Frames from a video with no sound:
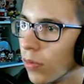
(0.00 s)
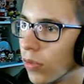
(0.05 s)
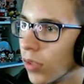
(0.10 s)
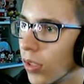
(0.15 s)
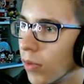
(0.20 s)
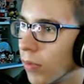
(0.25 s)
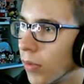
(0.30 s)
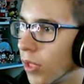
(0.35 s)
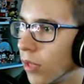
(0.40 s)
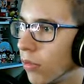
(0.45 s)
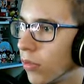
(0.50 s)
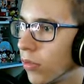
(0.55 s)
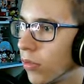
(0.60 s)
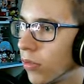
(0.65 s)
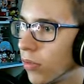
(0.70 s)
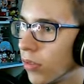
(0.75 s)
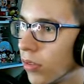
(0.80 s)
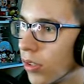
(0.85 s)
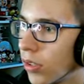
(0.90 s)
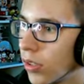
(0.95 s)
Ten mały,
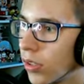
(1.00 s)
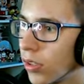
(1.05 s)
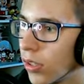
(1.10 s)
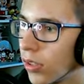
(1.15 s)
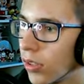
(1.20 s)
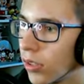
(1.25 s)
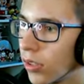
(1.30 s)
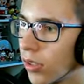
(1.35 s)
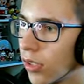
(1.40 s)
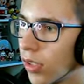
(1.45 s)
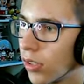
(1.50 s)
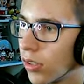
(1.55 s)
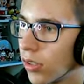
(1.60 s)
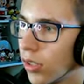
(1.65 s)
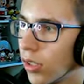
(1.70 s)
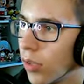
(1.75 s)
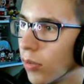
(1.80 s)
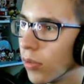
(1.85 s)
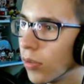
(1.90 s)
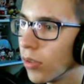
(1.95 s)
to już aż tak
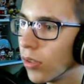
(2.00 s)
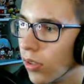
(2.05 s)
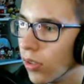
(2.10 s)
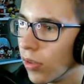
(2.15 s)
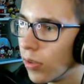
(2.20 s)
strasznie nie było.